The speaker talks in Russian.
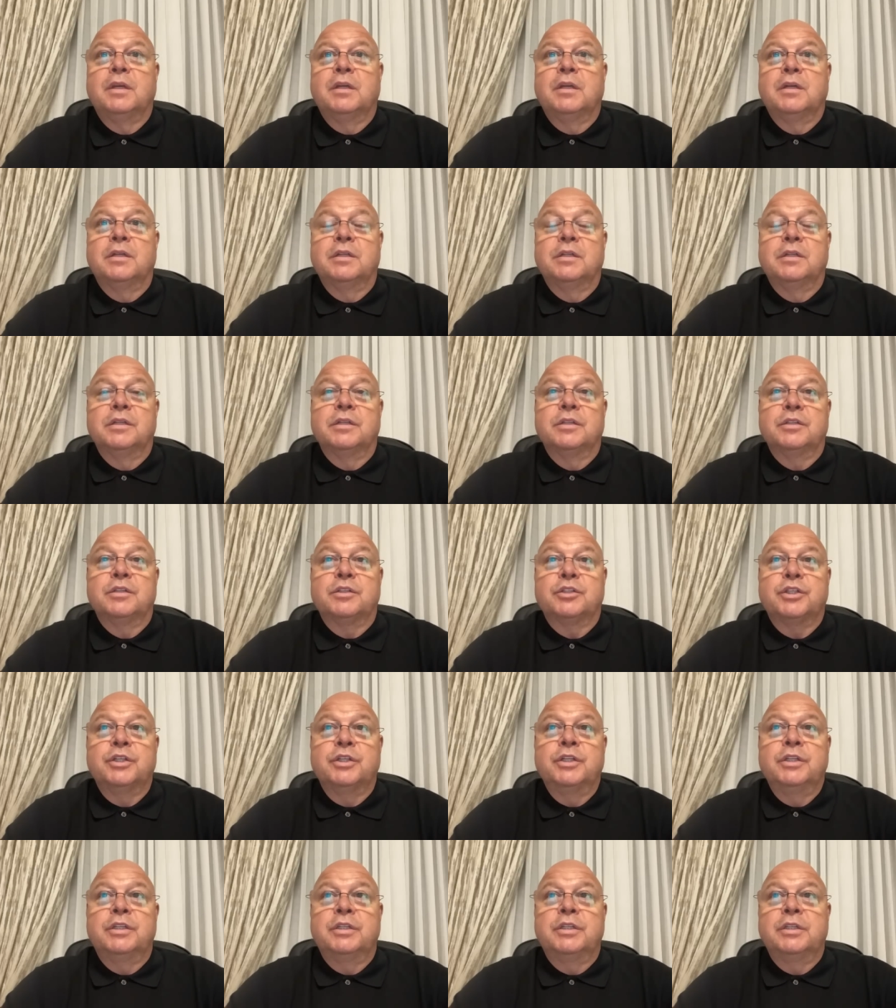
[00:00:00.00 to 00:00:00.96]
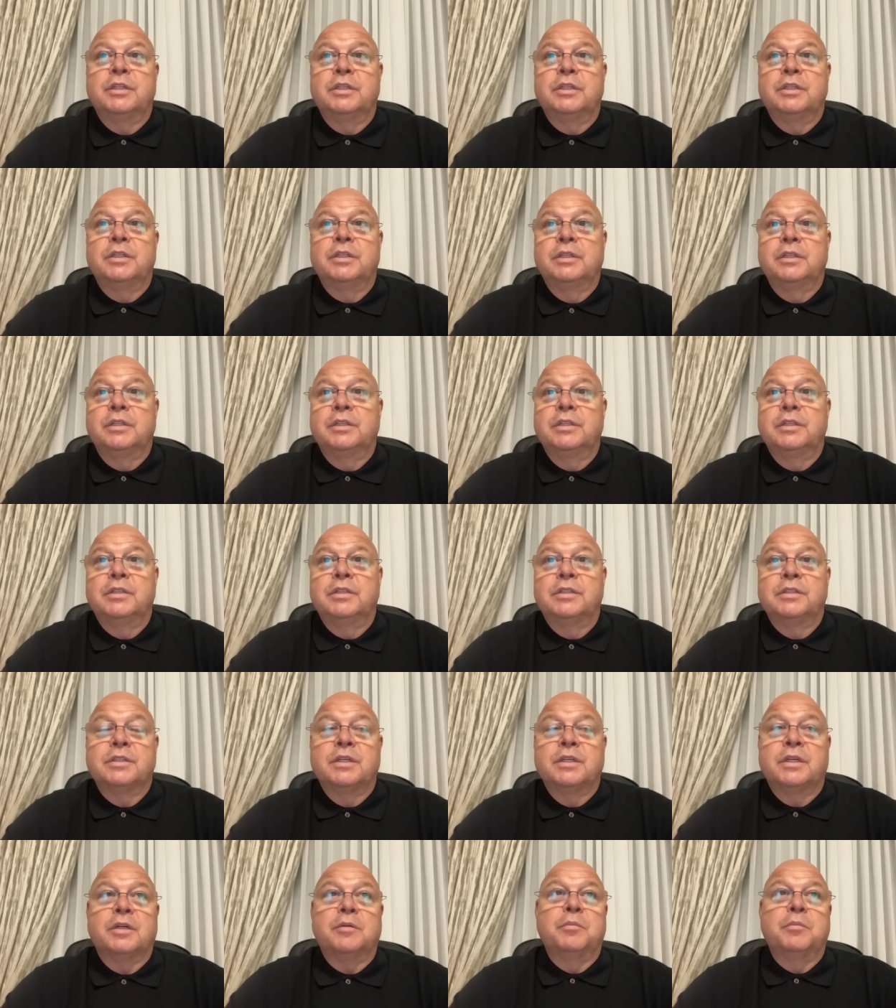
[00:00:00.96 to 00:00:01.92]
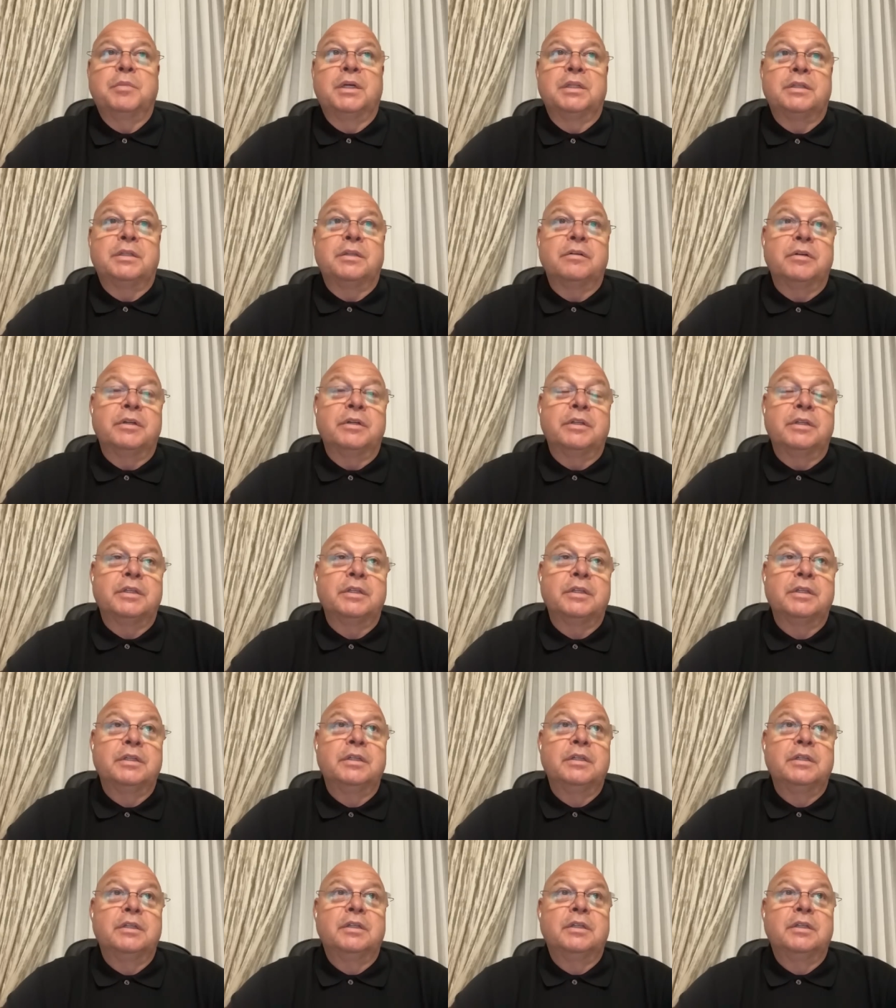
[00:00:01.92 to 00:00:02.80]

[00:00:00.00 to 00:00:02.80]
Э, жить и зарабатывать.